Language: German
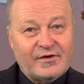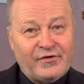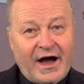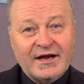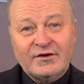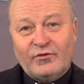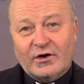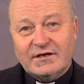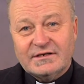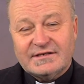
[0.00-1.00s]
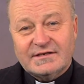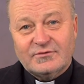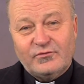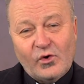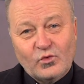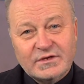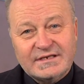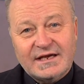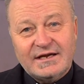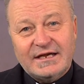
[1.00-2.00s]
verantwortlich sind für
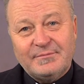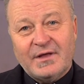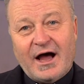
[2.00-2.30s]
unser Leben,